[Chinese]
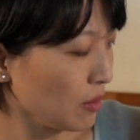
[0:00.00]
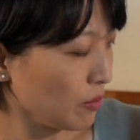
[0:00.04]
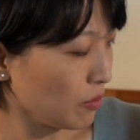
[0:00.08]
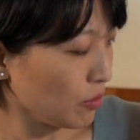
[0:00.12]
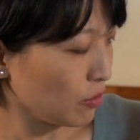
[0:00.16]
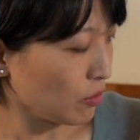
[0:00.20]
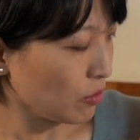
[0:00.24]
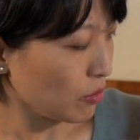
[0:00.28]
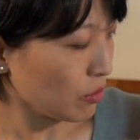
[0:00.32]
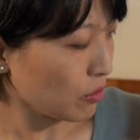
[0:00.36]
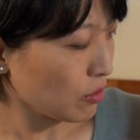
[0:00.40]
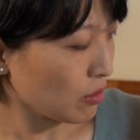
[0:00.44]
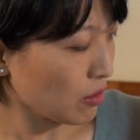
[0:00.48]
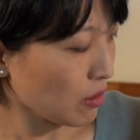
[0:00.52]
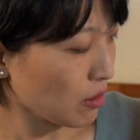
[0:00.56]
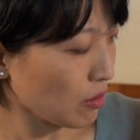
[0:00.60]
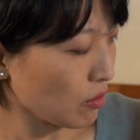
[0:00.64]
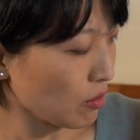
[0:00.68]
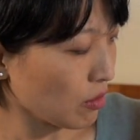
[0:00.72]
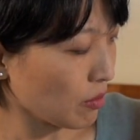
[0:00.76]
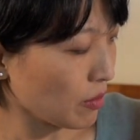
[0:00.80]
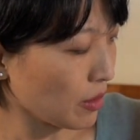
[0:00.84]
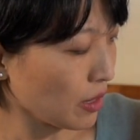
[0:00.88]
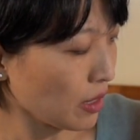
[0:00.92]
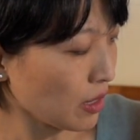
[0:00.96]
比如说，
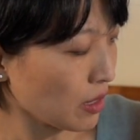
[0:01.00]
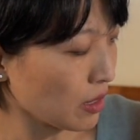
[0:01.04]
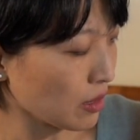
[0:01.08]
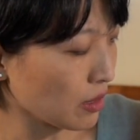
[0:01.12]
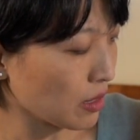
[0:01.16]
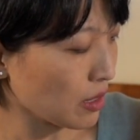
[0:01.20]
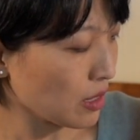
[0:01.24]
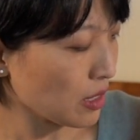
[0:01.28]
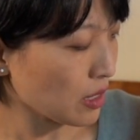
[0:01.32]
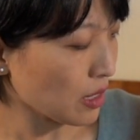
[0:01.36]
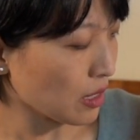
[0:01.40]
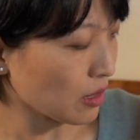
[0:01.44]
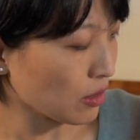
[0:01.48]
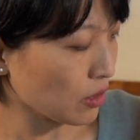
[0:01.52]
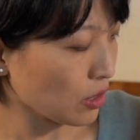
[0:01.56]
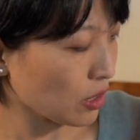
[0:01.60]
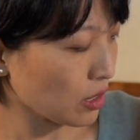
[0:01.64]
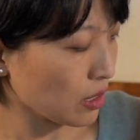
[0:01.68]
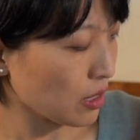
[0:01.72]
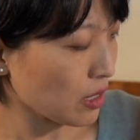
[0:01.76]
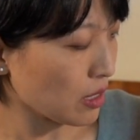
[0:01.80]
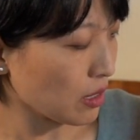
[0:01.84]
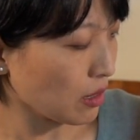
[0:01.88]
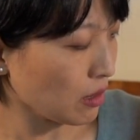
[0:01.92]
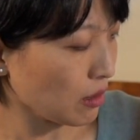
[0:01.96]
我们可能想
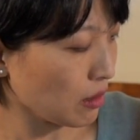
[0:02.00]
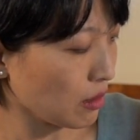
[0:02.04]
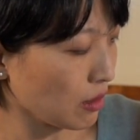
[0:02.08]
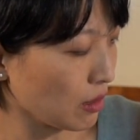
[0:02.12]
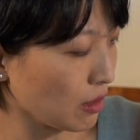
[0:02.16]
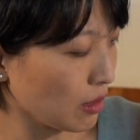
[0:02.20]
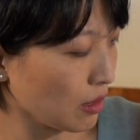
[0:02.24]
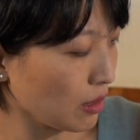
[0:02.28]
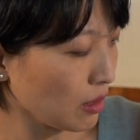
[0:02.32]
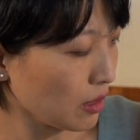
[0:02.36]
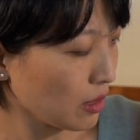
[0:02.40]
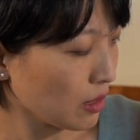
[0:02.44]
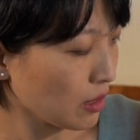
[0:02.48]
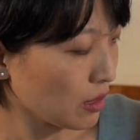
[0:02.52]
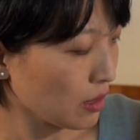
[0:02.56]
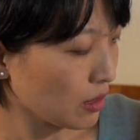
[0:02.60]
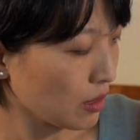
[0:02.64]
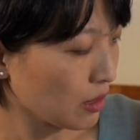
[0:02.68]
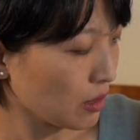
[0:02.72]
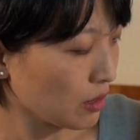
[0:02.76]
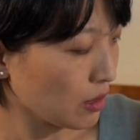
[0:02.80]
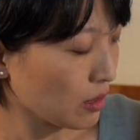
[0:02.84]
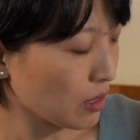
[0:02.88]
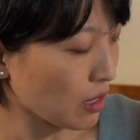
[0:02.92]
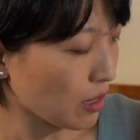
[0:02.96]
吃一个。
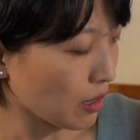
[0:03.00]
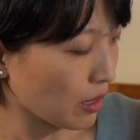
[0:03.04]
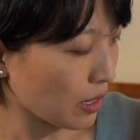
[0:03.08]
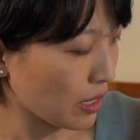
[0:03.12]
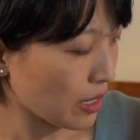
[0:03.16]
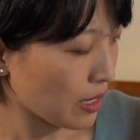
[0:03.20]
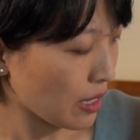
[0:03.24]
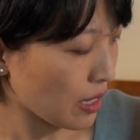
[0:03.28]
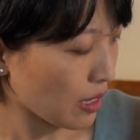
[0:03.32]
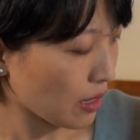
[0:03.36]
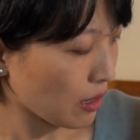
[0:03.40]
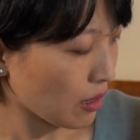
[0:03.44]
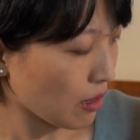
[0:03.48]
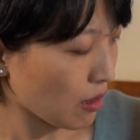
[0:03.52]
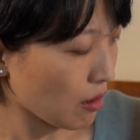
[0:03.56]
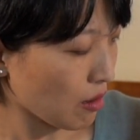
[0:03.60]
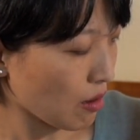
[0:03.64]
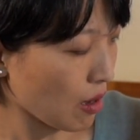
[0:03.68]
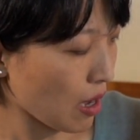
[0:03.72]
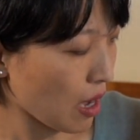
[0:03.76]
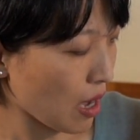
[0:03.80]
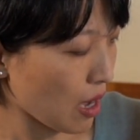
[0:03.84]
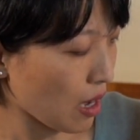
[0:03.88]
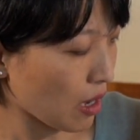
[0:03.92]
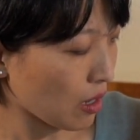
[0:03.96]
巧克力蛋糕
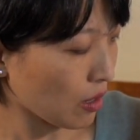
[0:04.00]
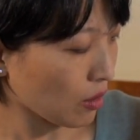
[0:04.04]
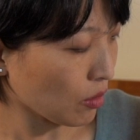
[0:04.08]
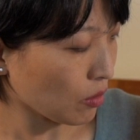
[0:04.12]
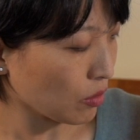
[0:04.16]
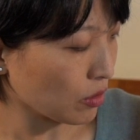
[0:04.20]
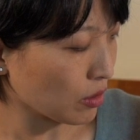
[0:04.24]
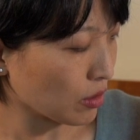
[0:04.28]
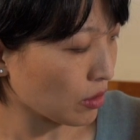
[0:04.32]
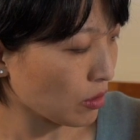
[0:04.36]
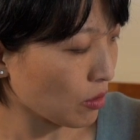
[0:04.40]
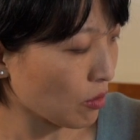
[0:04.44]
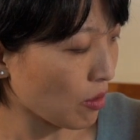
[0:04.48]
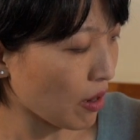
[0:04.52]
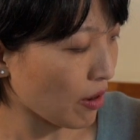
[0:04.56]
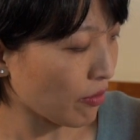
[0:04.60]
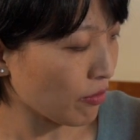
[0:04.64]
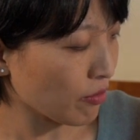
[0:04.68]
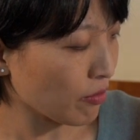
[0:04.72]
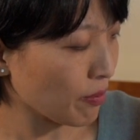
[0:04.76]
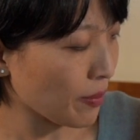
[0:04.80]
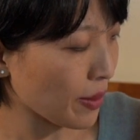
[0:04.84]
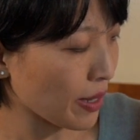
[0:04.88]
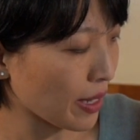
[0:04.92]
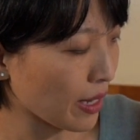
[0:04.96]
啊，或者是华
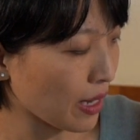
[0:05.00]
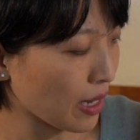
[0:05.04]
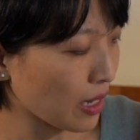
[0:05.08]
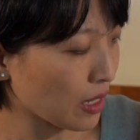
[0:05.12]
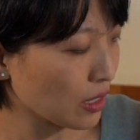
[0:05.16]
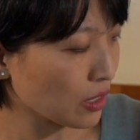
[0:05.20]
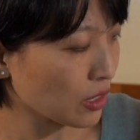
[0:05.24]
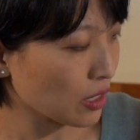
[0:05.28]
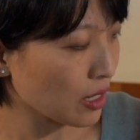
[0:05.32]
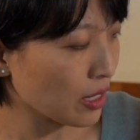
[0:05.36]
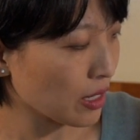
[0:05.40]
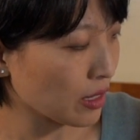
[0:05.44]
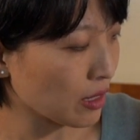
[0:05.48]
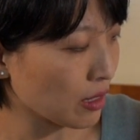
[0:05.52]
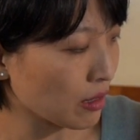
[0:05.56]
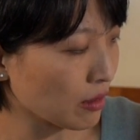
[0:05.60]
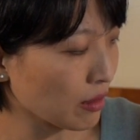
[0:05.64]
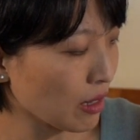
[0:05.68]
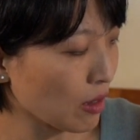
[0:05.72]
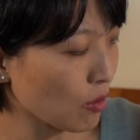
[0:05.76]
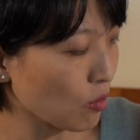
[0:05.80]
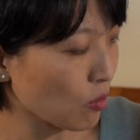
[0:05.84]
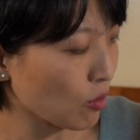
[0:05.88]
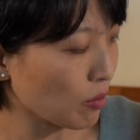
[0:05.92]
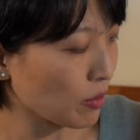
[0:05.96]
夫饼啊之类的。
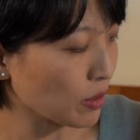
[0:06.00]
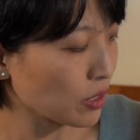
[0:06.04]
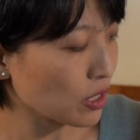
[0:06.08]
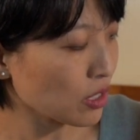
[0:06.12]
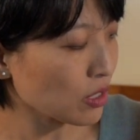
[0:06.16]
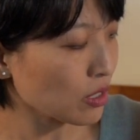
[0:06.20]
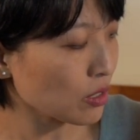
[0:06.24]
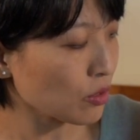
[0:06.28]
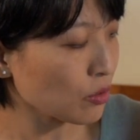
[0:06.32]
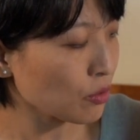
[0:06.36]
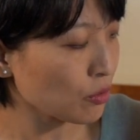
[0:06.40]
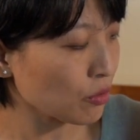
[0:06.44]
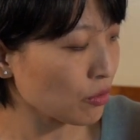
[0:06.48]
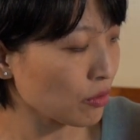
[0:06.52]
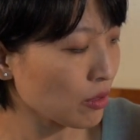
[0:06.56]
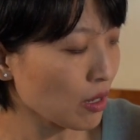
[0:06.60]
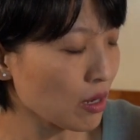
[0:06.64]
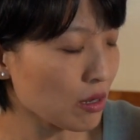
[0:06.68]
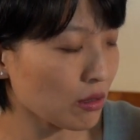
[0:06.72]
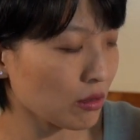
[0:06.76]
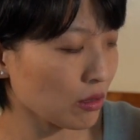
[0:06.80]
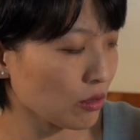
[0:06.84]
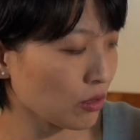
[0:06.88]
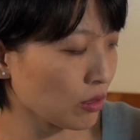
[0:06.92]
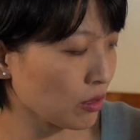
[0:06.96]
但我们真正需
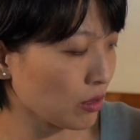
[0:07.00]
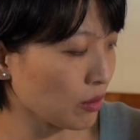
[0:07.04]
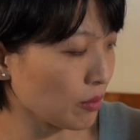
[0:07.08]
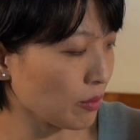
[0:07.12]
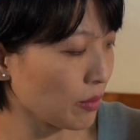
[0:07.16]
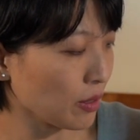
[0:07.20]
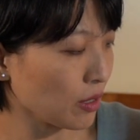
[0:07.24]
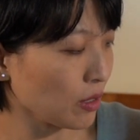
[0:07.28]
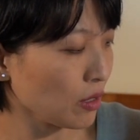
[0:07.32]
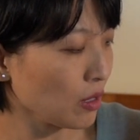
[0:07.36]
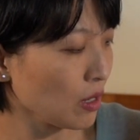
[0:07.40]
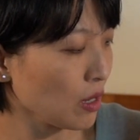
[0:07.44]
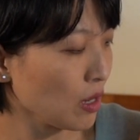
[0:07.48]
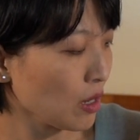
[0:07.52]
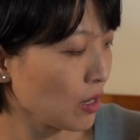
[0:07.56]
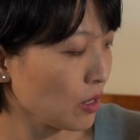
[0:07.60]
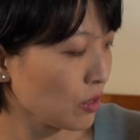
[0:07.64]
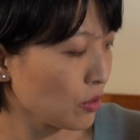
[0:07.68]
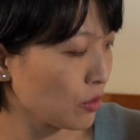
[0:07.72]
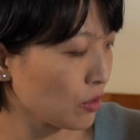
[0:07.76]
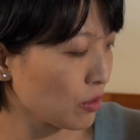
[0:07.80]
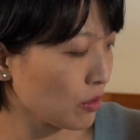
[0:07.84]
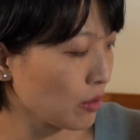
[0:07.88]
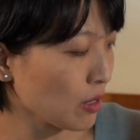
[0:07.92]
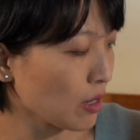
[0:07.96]
要的是什么？
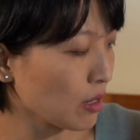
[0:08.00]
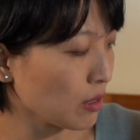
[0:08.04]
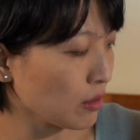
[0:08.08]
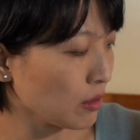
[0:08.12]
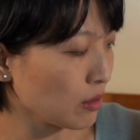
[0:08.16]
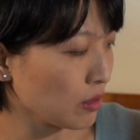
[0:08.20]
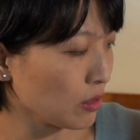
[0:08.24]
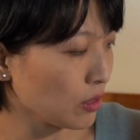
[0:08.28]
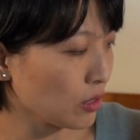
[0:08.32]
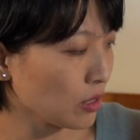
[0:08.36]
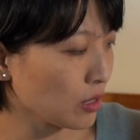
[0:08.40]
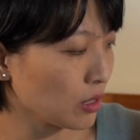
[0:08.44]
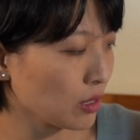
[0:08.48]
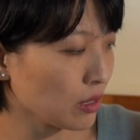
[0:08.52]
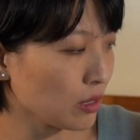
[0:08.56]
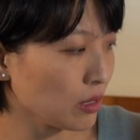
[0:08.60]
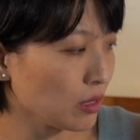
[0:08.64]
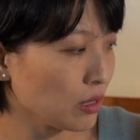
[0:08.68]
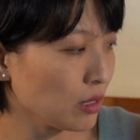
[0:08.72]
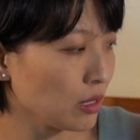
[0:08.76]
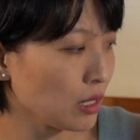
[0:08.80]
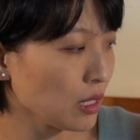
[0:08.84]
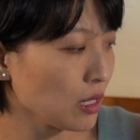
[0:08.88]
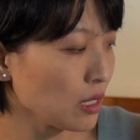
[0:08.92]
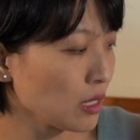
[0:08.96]
需要的
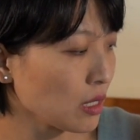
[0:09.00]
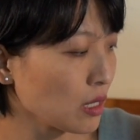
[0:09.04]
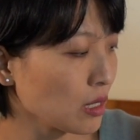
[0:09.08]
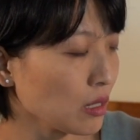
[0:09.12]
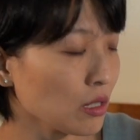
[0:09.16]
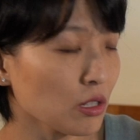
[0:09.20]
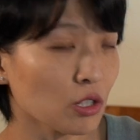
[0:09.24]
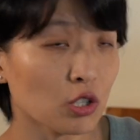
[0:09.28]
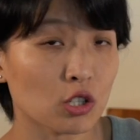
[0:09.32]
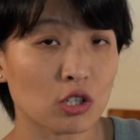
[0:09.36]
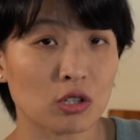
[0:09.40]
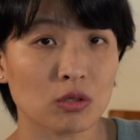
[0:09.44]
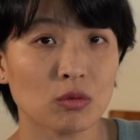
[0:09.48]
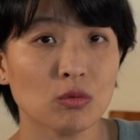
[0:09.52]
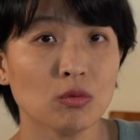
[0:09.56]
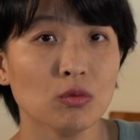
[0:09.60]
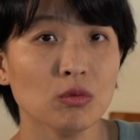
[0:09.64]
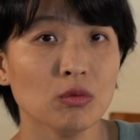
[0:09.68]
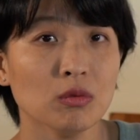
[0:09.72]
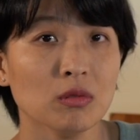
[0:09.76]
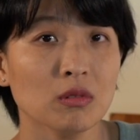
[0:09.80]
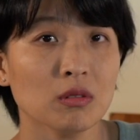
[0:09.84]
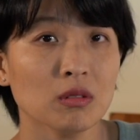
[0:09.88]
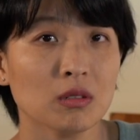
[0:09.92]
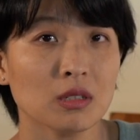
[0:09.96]
是新鲜的食
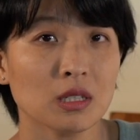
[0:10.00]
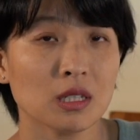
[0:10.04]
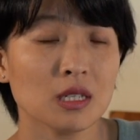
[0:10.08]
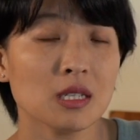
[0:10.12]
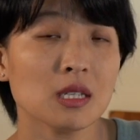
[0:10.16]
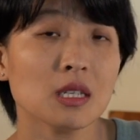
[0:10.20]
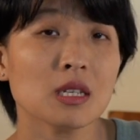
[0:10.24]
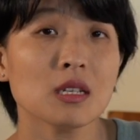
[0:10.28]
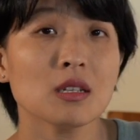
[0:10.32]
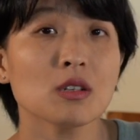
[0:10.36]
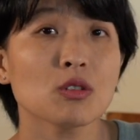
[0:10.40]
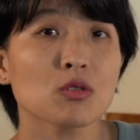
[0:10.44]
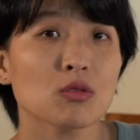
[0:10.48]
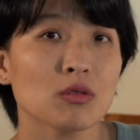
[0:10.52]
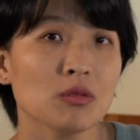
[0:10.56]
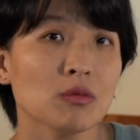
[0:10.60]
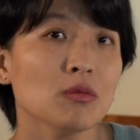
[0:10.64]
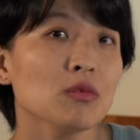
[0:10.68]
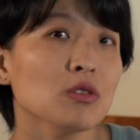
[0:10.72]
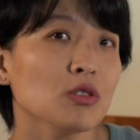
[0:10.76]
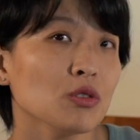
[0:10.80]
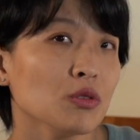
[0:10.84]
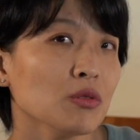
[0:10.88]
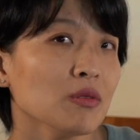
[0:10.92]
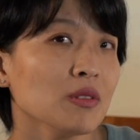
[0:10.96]
物，新鲜的水
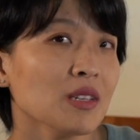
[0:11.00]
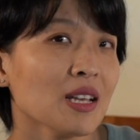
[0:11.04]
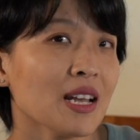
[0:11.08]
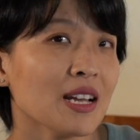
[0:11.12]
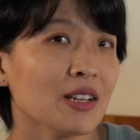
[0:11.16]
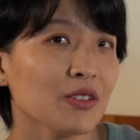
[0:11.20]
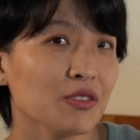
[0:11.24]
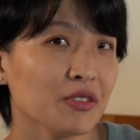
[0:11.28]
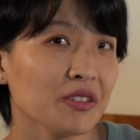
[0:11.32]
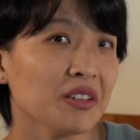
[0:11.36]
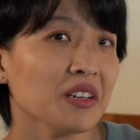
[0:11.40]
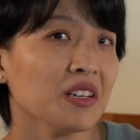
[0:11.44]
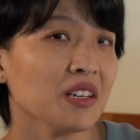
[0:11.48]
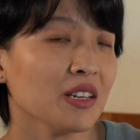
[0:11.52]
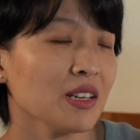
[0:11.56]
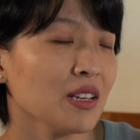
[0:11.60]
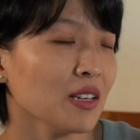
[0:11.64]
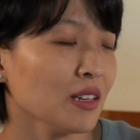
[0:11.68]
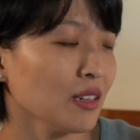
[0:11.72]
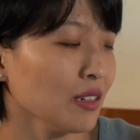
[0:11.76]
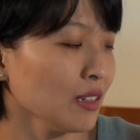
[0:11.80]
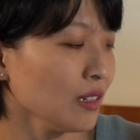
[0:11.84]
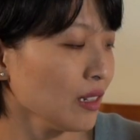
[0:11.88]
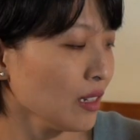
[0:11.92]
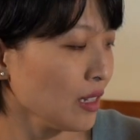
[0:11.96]
果蔬菜就可以
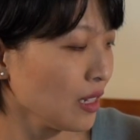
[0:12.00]
了。